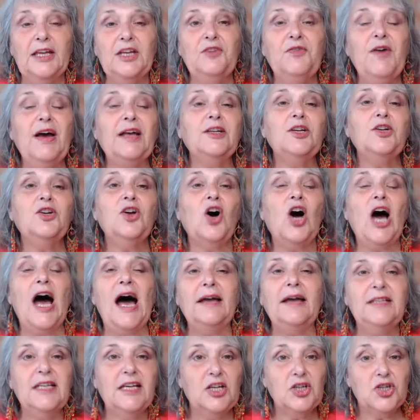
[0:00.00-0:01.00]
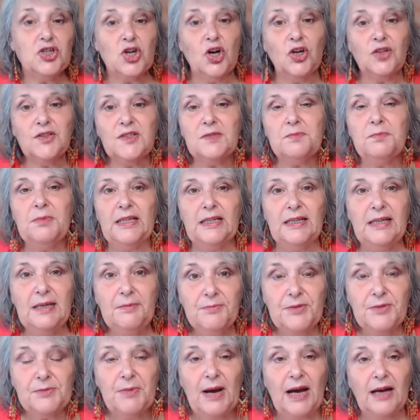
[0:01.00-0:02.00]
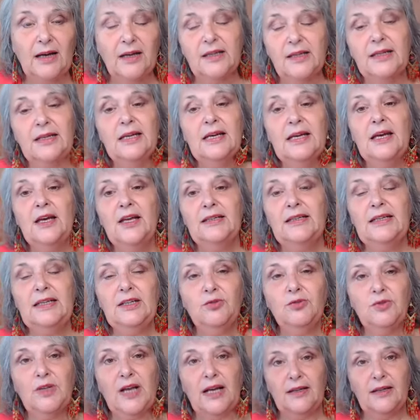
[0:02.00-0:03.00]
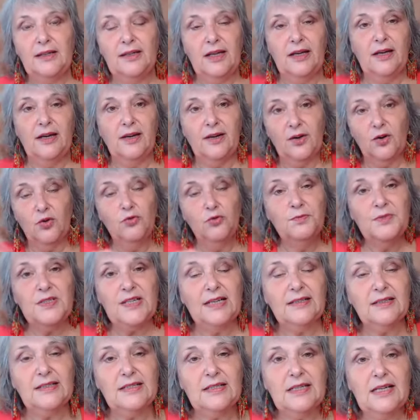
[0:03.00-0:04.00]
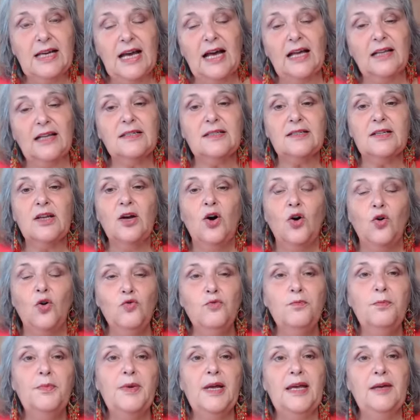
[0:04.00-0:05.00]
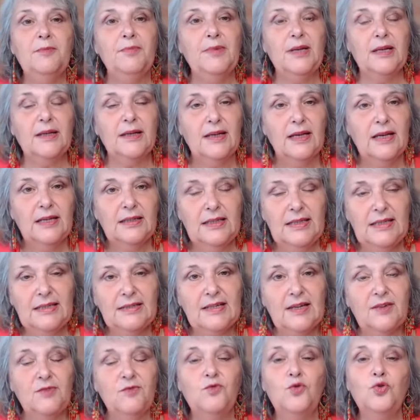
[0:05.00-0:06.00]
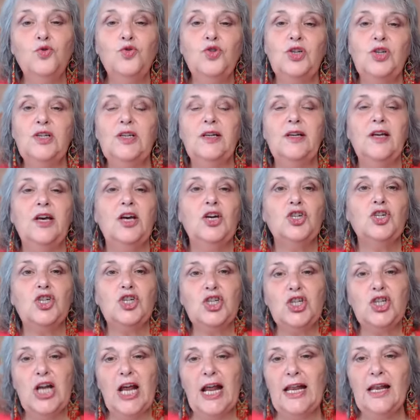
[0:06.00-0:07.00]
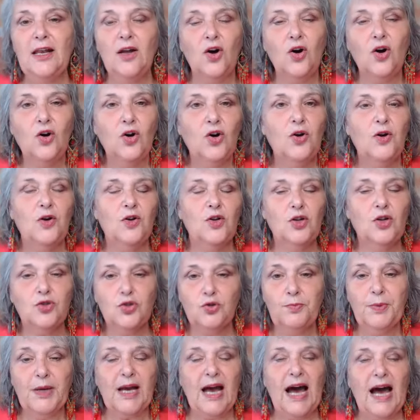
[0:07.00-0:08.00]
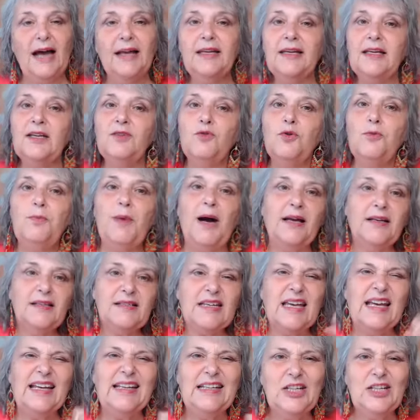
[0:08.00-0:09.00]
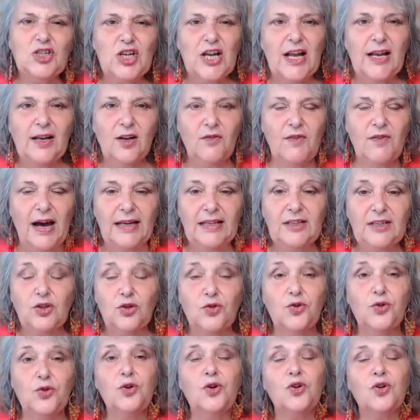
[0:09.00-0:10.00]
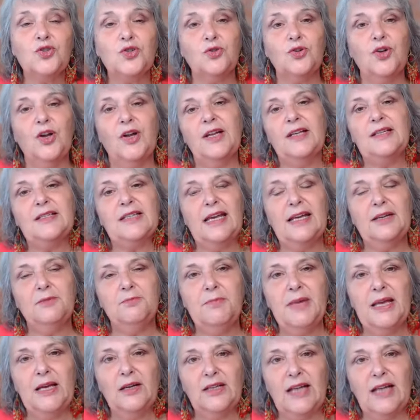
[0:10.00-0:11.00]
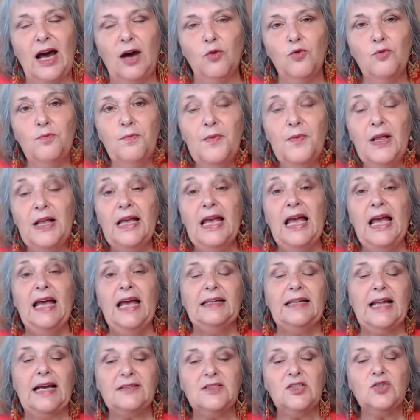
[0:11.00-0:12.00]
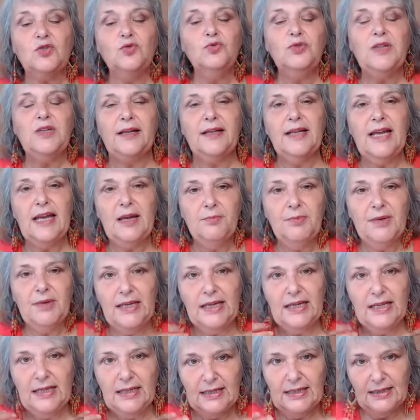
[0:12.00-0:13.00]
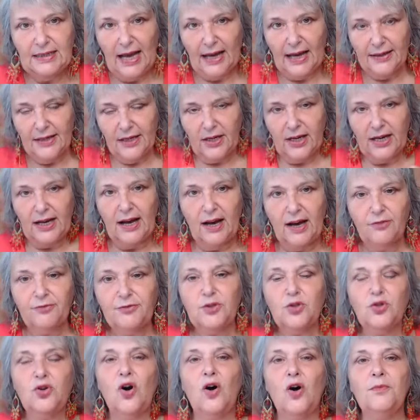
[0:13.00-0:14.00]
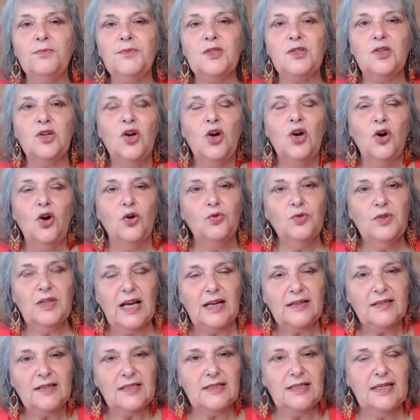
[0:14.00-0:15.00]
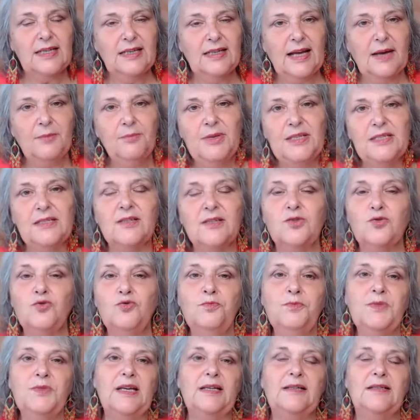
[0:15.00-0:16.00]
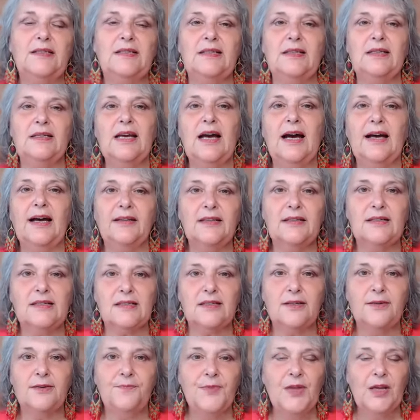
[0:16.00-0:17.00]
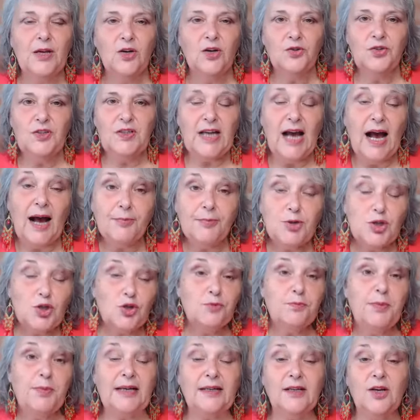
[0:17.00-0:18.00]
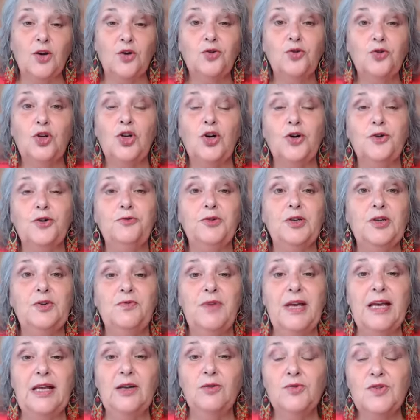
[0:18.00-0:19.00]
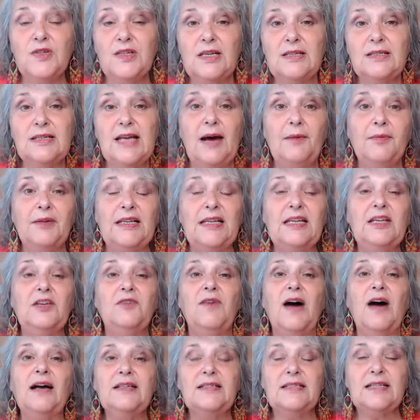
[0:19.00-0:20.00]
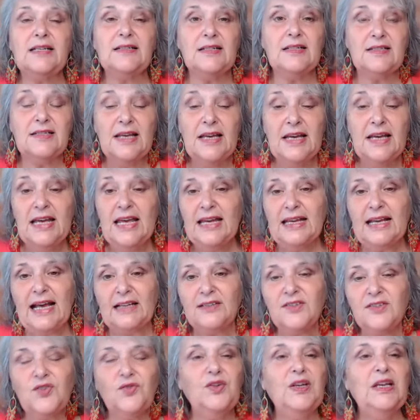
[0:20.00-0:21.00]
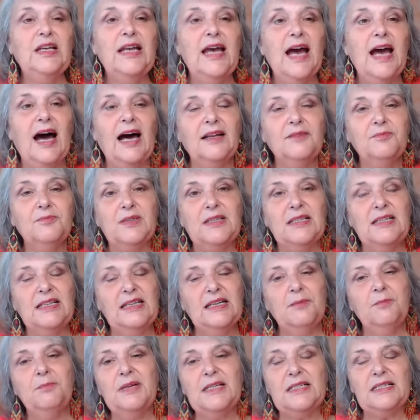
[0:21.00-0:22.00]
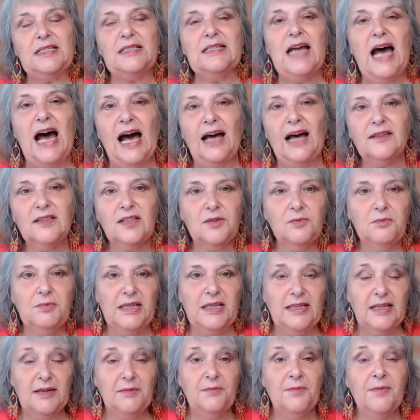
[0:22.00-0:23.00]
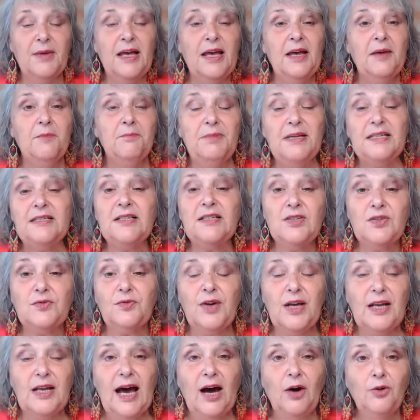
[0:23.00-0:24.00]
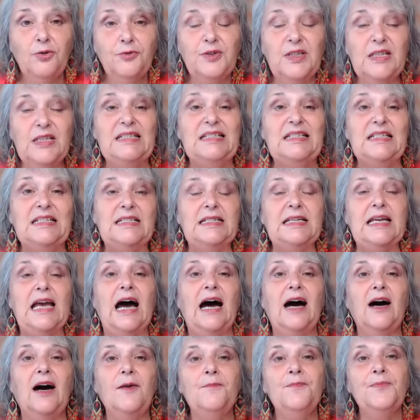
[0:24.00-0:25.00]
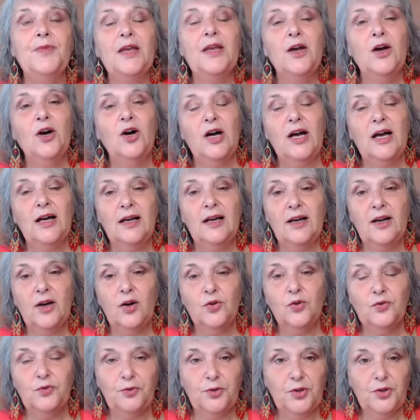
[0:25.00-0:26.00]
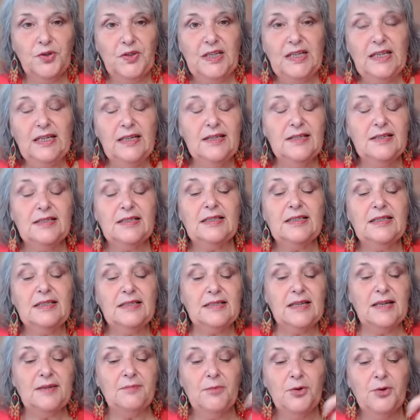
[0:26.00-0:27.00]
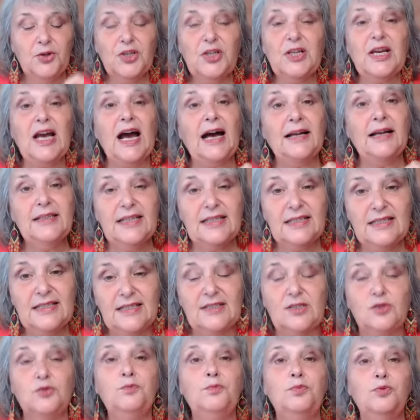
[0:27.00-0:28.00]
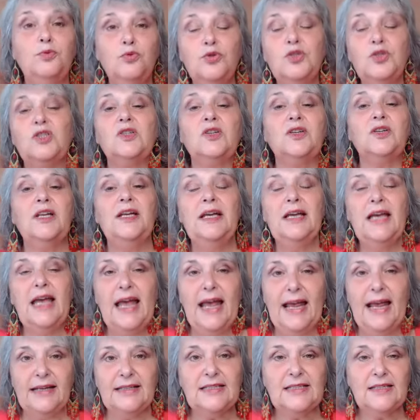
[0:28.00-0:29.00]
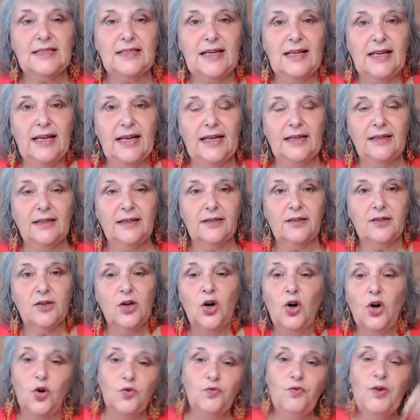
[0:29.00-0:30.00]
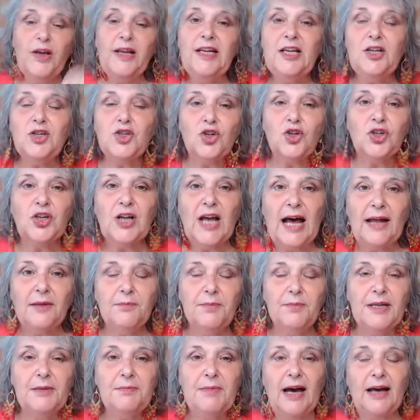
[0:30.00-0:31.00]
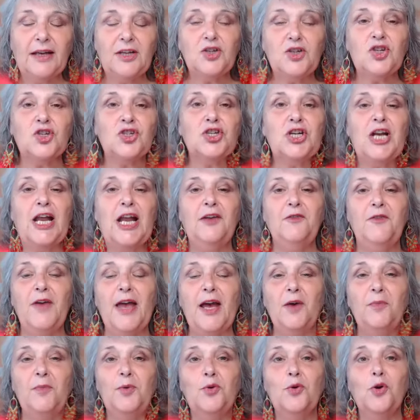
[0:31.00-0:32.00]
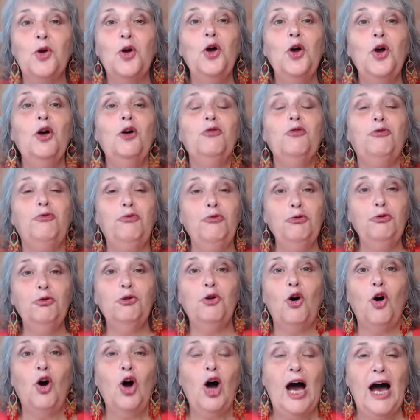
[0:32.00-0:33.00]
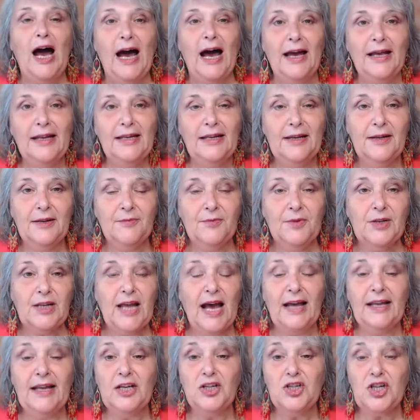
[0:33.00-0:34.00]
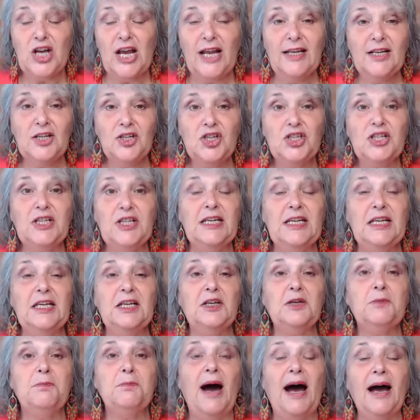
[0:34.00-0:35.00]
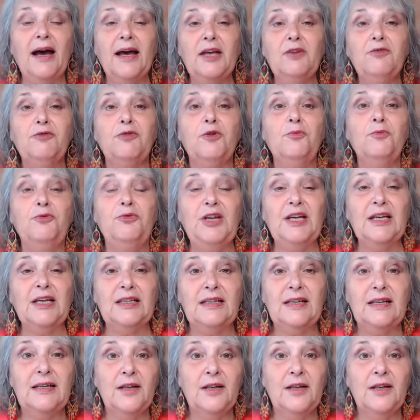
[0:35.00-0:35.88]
Ich werde noch einige Shorts mit Tipps machen, die du dann äh, umsetzen kannst, um eben diese Wunden schneller zu bereinigen, wobei es geht nicht schneller weiter höher, sondern es geht mehr darum, dass du dann eben in deine Kraft kommst und das in dein Business umsetzen kannst. Und ich habe schon bei der rückläufigen Venus gesagt, ich weiß, dass es ganz viele hat, die ein bisschen hadern mit dem Businessverlauf dieses Jahr. Äh, und für die ist diese Möglichkeit jetzt zu boostern exzellent. Und wenn ich schon dran bin, mache ich noch schnell Werbung für einen, eine Challenge, die ich mache vom 4.